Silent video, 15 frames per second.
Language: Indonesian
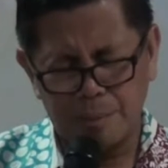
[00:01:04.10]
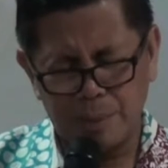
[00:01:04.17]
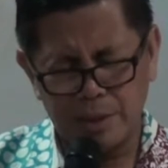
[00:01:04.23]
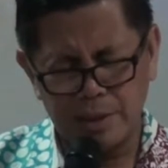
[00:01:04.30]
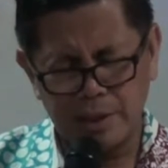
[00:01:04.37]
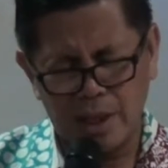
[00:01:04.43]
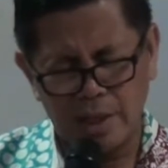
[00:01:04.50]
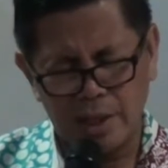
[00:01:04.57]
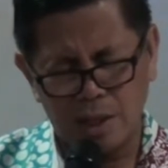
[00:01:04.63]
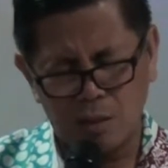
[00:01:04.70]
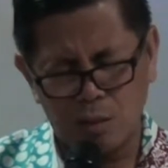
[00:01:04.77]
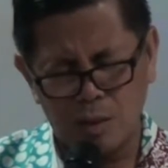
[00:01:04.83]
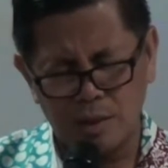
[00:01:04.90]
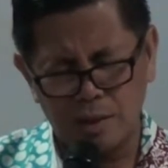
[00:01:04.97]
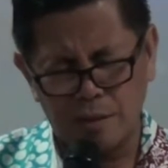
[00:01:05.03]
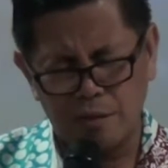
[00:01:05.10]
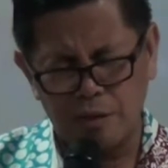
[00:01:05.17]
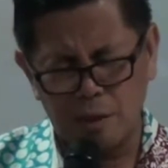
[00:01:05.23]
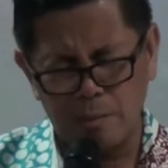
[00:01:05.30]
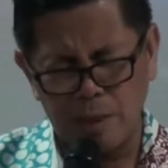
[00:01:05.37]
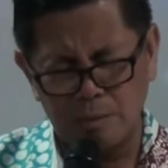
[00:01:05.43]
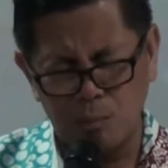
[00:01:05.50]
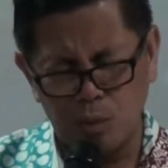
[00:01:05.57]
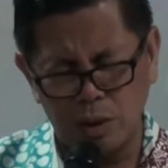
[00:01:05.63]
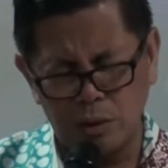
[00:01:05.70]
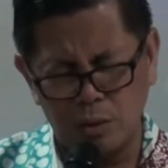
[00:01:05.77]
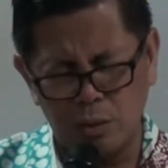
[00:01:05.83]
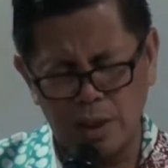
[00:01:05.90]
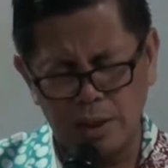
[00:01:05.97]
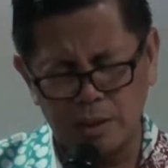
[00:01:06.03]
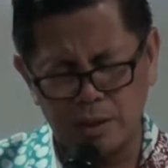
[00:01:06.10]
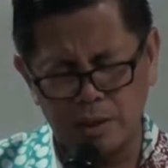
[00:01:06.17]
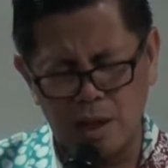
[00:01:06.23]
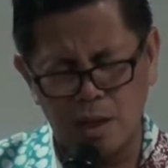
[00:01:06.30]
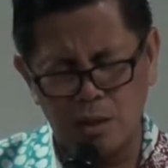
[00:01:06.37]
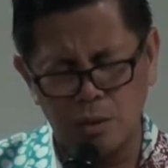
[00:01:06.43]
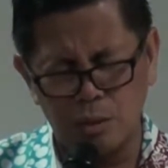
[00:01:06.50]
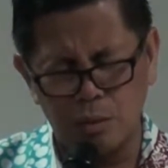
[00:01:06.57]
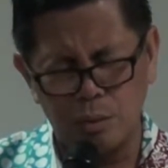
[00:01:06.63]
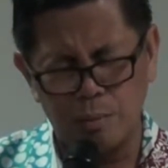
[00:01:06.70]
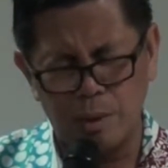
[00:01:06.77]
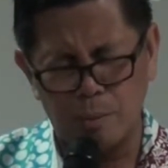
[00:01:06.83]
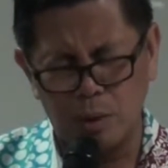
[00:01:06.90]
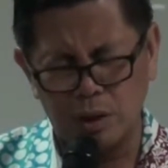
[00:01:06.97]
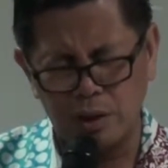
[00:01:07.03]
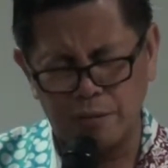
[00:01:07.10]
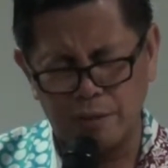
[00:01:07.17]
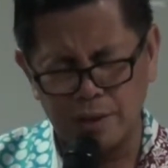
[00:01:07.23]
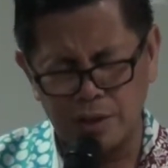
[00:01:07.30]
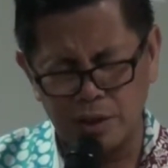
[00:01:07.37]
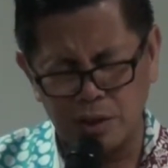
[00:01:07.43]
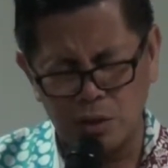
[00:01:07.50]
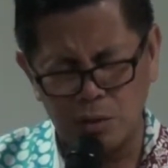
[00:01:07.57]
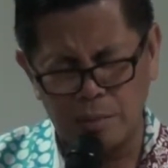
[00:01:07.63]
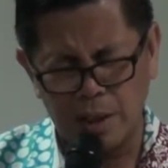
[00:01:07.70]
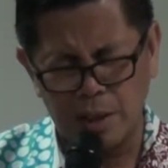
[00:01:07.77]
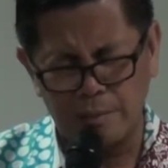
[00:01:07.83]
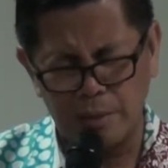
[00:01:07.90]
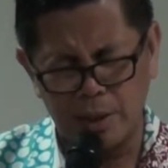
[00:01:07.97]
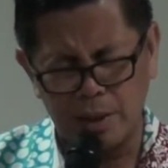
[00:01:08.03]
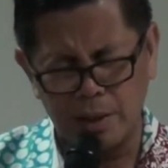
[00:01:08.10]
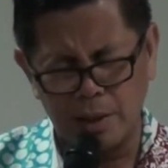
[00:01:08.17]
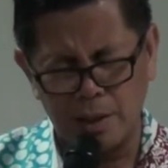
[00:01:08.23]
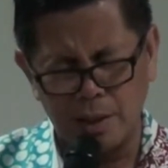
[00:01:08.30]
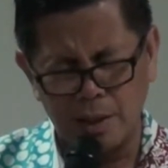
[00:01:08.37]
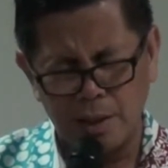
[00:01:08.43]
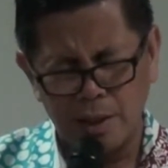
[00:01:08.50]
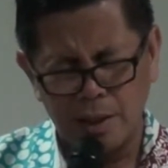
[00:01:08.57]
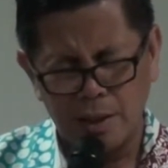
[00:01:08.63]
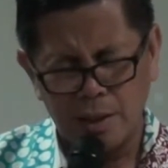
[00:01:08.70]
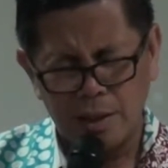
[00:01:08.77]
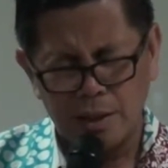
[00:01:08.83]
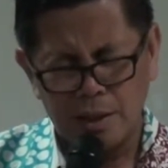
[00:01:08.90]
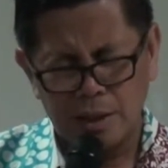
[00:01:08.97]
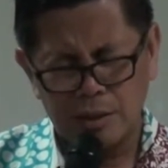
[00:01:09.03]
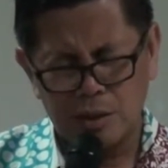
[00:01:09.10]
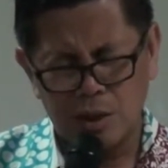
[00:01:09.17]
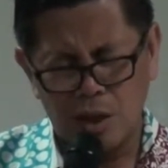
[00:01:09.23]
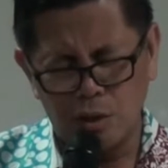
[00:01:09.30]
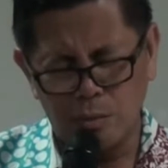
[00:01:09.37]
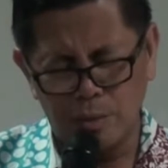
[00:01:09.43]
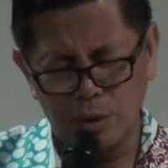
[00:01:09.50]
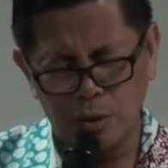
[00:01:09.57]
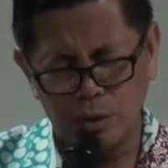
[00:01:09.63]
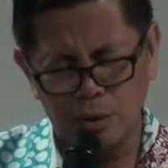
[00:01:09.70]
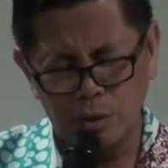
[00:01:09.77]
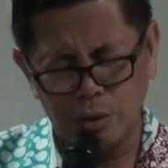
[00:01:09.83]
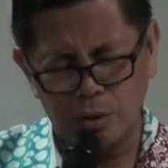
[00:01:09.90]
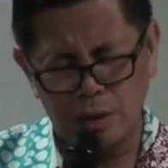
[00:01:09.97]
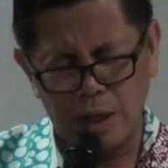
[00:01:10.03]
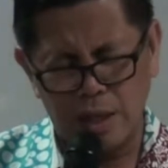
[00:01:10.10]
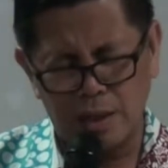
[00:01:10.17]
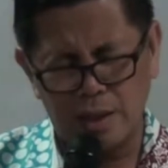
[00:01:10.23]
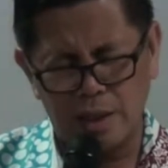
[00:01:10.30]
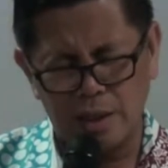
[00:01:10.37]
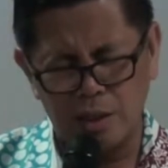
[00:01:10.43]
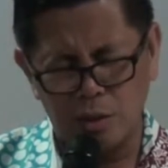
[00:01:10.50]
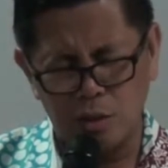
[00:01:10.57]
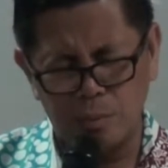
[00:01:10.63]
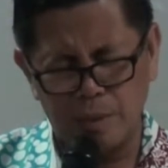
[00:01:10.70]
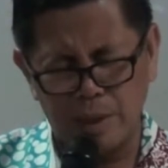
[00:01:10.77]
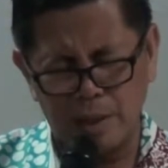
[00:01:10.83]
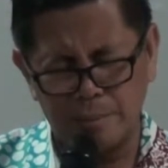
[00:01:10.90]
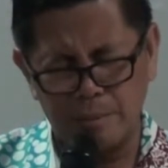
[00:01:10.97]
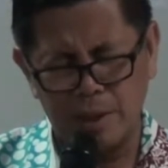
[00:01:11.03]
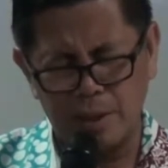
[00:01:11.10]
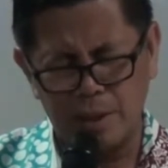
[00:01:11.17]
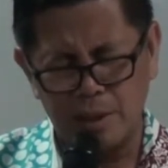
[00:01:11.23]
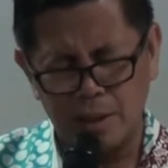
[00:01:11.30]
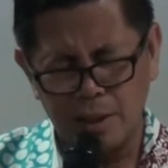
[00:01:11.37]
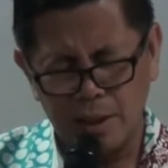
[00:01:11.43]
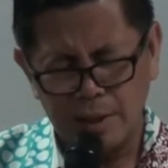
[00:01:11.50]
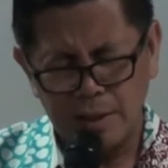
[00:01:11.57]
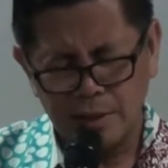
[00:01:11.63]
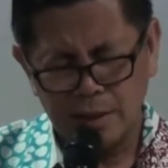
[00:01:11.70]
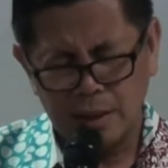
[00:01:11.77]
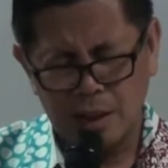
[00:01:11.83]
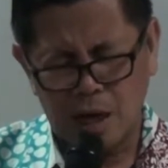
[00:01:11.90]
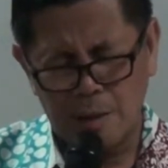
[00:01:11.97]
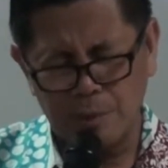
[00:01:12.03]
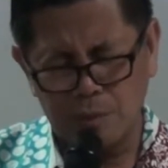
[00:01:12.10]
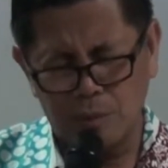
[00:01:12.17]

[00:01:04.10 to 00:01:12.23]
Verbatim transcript: percaya kuasa firman-Mu itulah yang selalu memotivasi hidup kami yang selalu menuntun langkah hidup kami sehingga kami